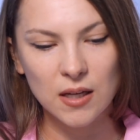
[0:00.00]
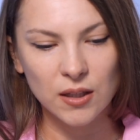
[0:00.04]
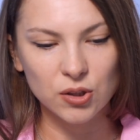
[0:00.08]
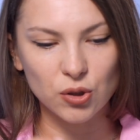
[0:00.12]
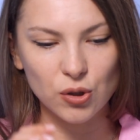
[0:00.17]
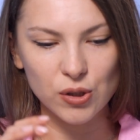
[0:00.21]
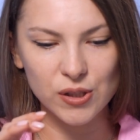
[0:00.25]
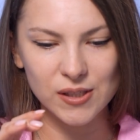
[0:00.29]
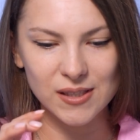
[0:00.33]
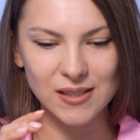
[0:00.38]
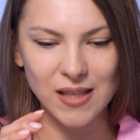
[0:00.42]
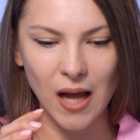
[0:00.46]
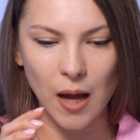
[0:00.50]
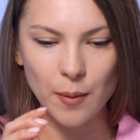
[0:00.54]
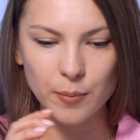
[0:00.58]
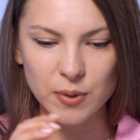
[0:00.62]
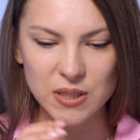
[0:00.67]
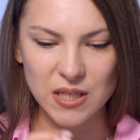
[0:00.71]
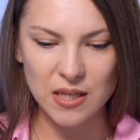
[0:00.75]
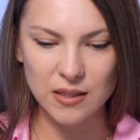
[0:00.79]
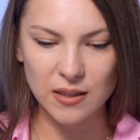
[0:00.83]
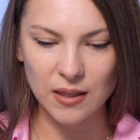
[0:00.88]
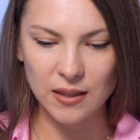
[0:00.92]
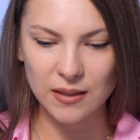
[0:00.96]
То есть там,
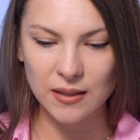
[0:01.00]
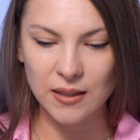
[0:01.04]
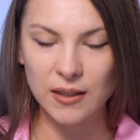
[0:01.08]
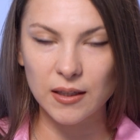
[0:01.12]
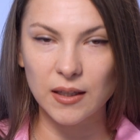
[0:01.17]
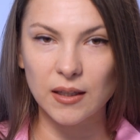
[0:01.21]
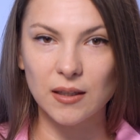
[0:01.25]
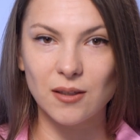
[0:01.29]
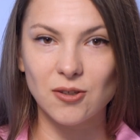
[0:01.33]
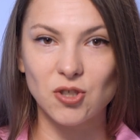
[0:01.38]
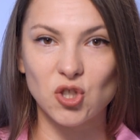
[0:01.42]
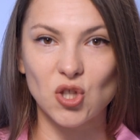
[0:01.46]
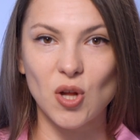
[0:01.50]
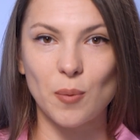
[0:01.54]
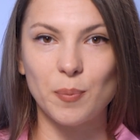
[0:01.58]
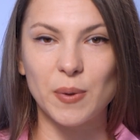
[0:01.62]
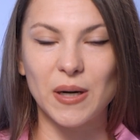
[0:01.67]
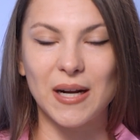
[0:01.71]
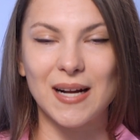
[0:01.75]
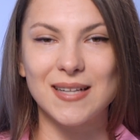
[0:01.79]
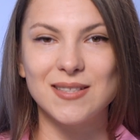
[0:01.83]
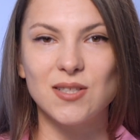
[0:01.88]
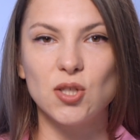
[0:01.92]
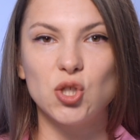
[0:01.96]
где эта энергия должна
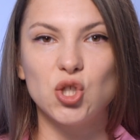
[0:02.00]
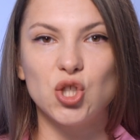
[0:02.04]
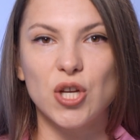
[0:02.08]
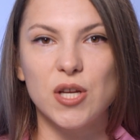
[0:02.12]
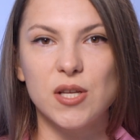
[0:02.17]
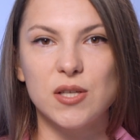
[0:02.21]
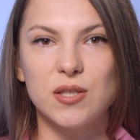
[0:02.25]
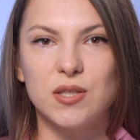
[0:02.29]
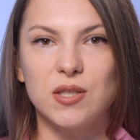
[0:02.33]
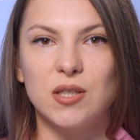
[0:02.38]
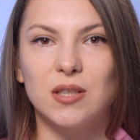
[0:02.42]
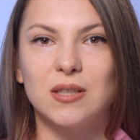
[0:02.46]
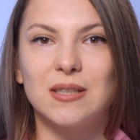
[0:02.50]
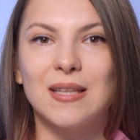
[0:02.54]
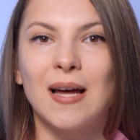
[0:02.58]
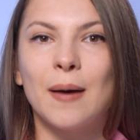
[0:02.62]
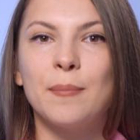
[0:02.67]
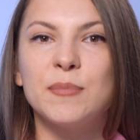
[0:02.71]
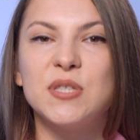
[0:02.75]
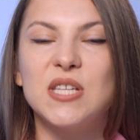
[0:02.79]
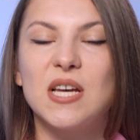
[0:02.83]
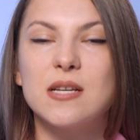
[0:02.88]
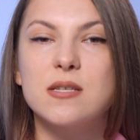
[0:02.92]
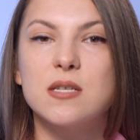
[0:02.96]
проходить через них,
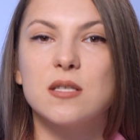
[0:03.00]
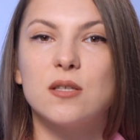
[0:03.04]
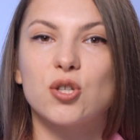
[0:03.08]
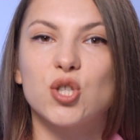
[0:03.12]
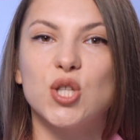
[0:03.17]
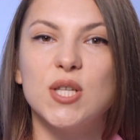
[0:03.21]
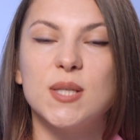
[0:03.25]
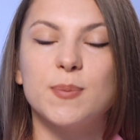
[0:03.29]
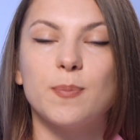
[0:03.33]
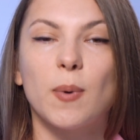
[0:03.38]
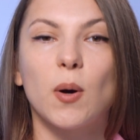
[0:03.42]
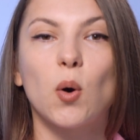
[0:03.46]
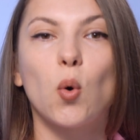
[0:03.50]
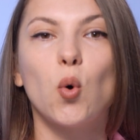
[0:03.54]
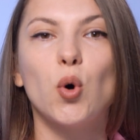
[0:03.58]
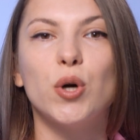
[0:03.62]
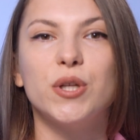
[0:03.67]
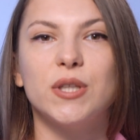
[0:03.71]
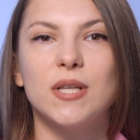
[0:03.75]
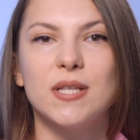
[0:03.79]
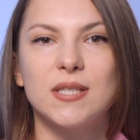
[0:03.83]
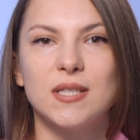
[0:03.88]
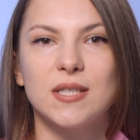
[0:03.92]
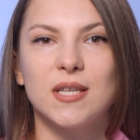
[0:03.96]
там, где они должны
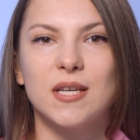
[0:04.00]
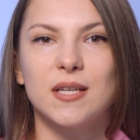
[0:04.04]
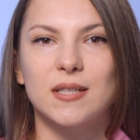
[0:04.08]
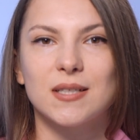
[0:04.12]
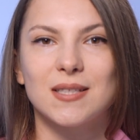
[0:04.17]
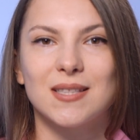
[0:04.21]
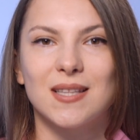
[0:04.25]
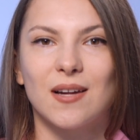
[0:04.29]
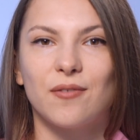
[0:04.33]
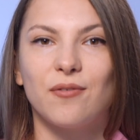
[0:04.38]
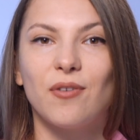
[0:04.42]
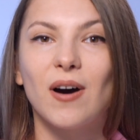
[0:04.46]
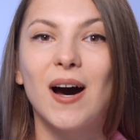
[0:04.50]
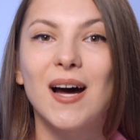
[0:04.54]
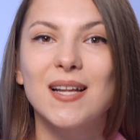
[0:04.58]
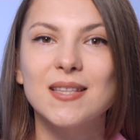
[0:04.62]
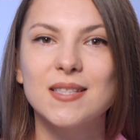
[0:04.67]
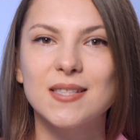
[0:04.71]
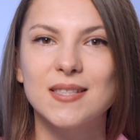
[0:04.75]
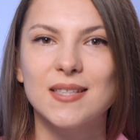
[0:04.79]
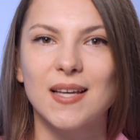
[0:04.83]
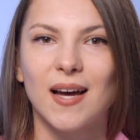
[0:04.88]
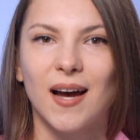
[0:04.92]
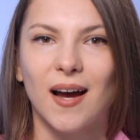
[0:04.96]
спокойно с ней
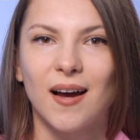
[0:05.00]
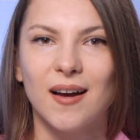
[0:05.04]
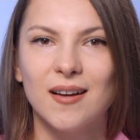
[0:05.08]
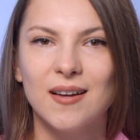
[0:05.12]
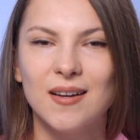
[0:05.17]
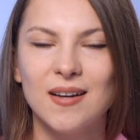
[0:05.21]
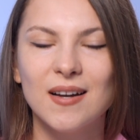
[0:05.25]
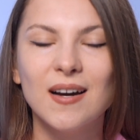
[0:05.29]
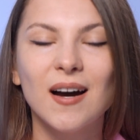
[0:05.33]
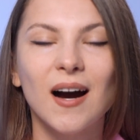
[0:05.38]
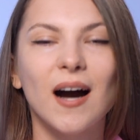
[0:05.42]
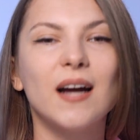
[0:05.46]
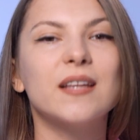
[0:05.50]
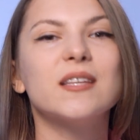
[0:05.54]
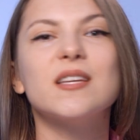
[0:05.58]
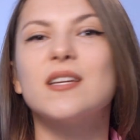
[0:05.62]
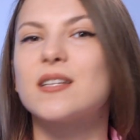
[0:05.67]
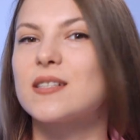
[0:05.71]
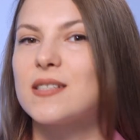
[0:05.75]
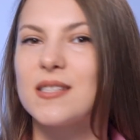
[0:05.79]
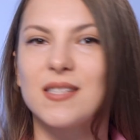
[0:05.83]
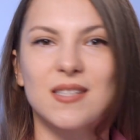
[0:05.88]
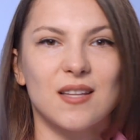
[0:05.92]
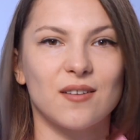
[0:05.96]
расставаться – они
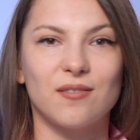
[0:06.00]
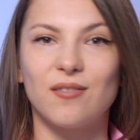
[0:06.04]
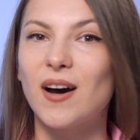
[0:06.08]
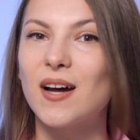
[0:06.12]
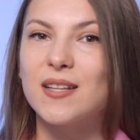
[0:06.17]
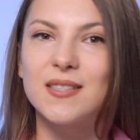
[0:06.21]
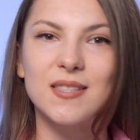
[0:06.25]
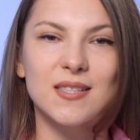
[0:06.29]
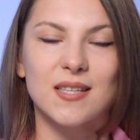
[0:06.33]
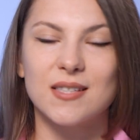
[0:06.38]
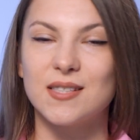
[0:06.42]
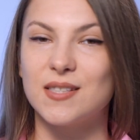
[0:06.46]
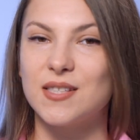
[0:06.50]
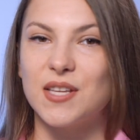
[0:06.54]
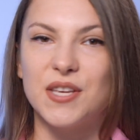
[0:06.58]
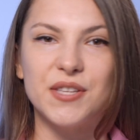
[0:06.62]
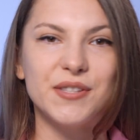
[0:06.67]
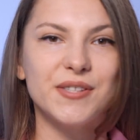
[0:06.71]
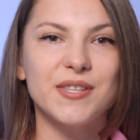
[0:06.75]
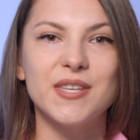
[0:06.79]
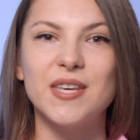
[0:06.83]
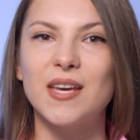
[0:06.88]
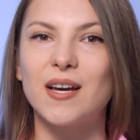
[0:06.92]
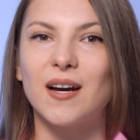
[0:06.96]
расставаться с ней
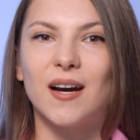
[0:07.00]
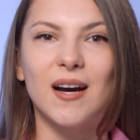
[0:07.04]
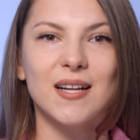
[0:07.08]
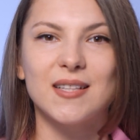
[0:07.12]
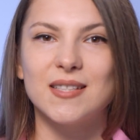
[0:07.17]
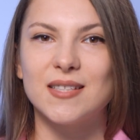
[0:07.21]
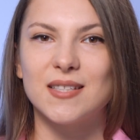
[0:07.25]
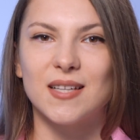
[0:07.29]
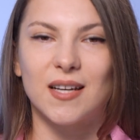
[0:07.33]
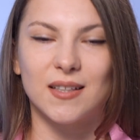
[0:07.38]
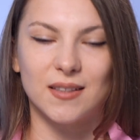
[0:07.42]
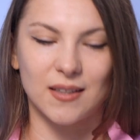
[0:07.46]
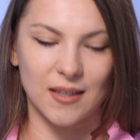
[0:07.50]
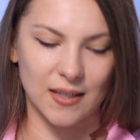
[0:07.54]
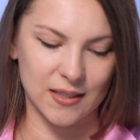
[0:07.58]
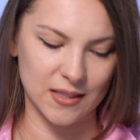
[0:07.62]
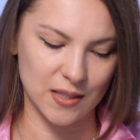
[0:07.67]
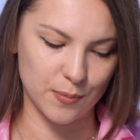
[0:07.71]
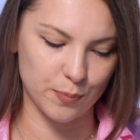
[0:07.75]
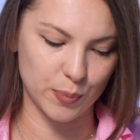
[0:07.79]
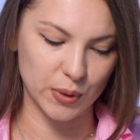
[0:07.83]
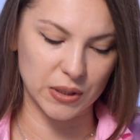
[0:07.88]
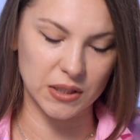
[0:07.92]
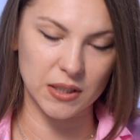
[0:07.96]
не хотят,
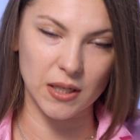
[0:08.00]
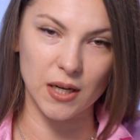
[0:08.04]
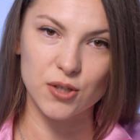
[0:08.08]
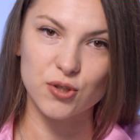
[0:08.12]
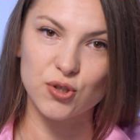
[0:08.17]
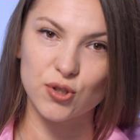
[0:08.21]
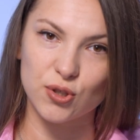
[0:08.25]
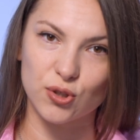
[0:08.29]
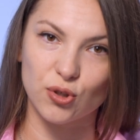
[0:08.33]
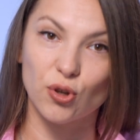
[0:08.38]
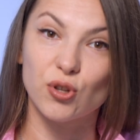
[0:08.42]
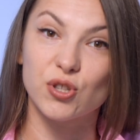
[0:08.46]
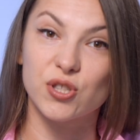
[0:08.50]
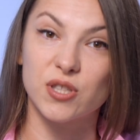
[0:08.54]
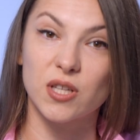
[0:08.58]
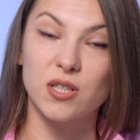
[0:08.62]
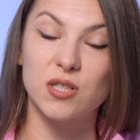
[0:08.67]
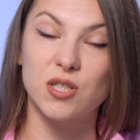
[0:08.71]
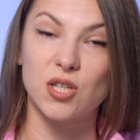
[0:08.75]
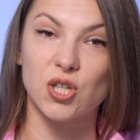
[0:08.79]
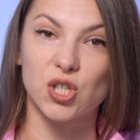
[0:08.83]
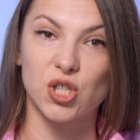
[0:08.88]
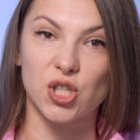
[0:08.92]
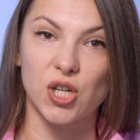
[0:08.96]
они пытаются ее
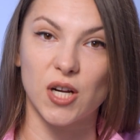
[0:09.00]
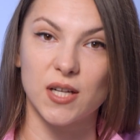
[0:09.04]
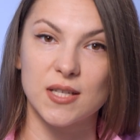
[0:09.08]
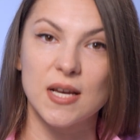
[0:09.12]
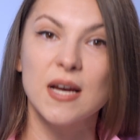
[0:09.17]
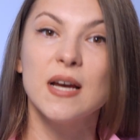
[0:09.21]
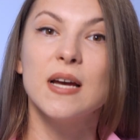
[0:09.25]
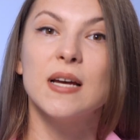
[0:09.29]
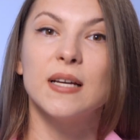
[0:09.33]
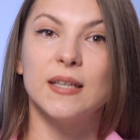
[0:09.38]
задержать.